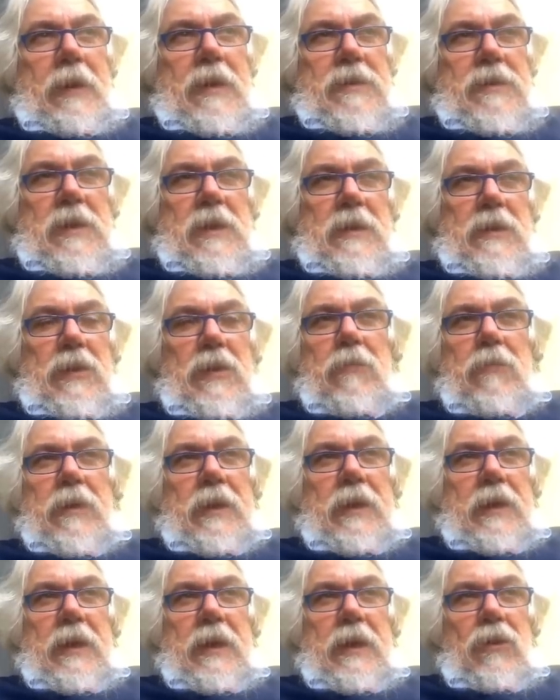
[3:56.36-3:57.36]
paese
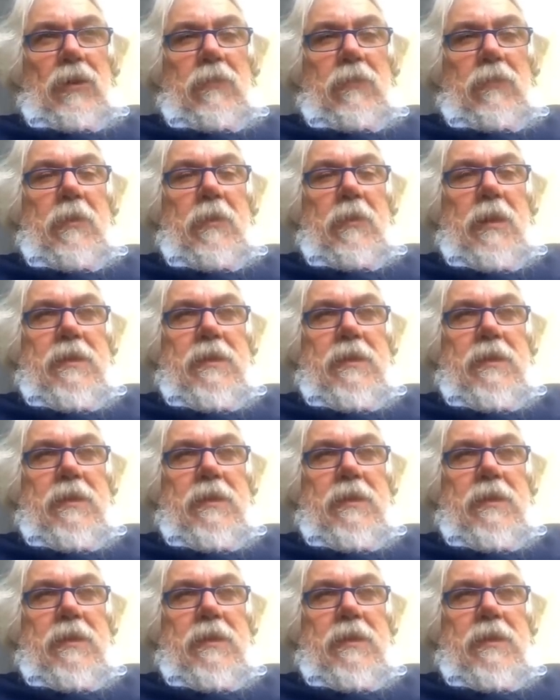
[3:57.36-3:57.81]
latinoamericano come il